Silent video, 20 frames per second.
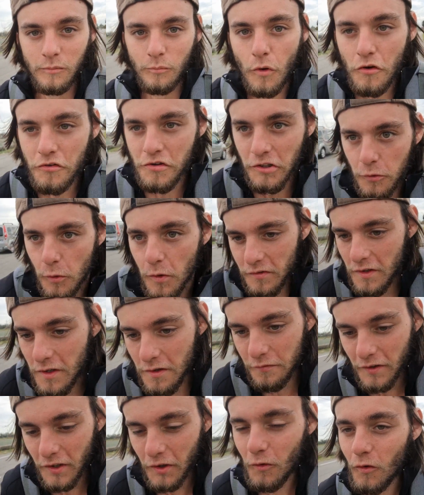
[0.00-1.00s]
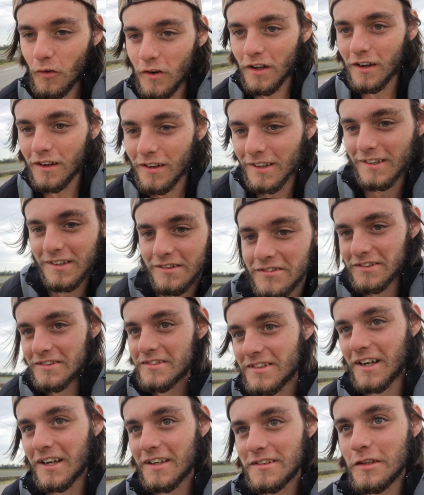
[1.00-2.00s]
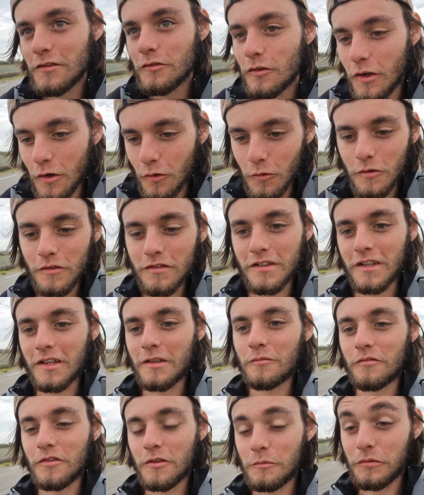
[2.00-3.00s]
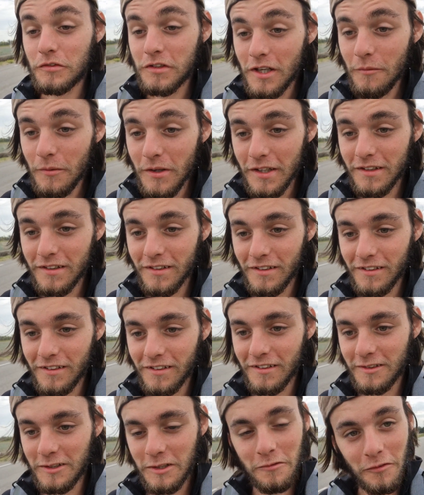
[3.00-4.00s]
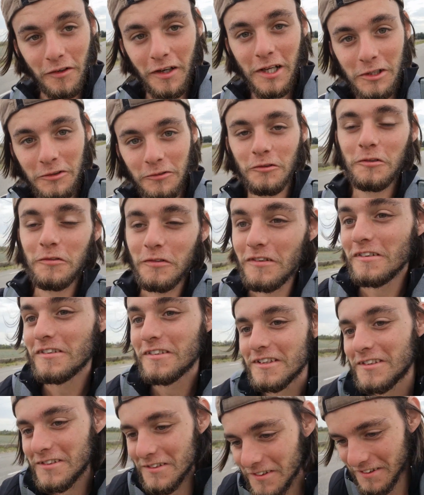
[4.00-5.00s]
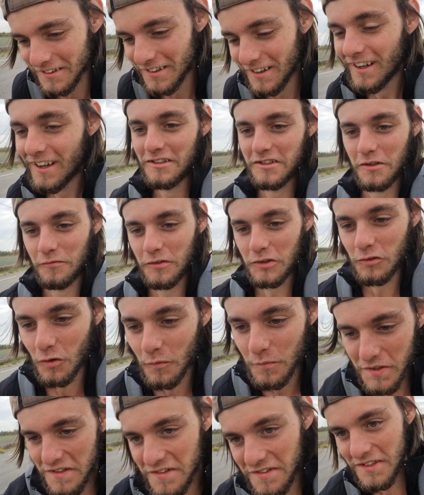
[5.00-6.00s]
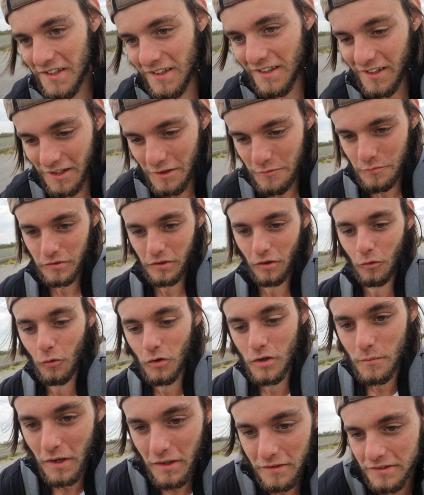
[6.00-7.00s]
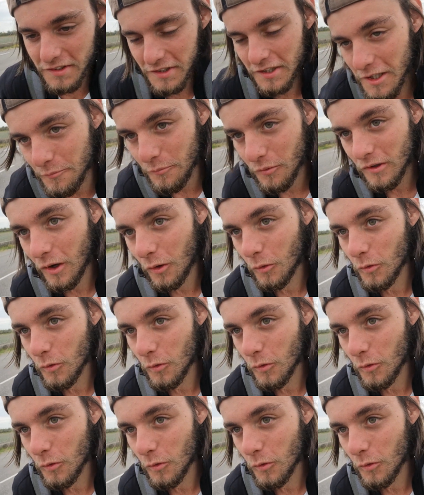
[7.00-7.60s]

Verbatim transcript: Bon, on vient de croiser un frérot là qui vient de s'arrêter sur la route et qui me fait putain, mec, euh, c'est vrai le Tour de France et tout ça me fait trop plaisir. Et puis en gros, il m'a indiqué un peu la